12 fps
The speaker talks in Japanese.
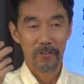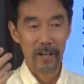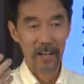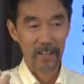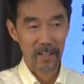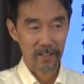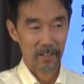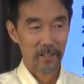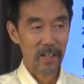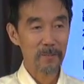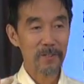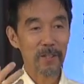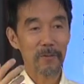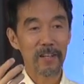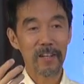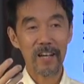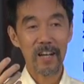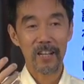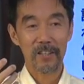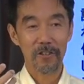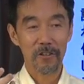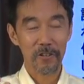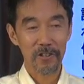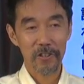ご覧になってる神様
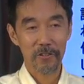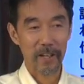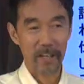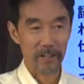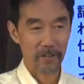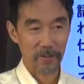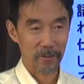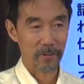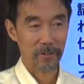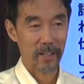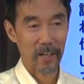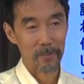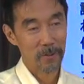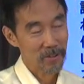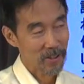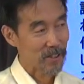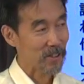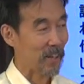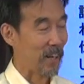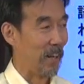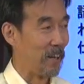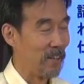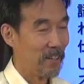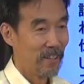が用意しておられることからもしかした
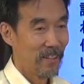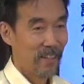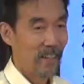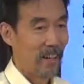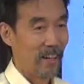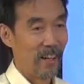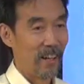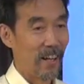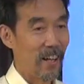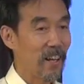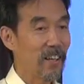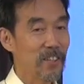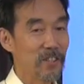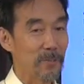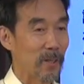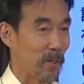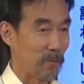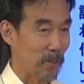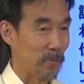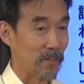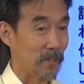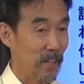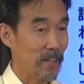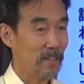らあ離れてしまうかもし
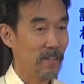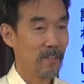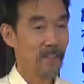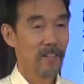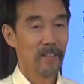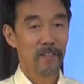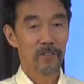れませんね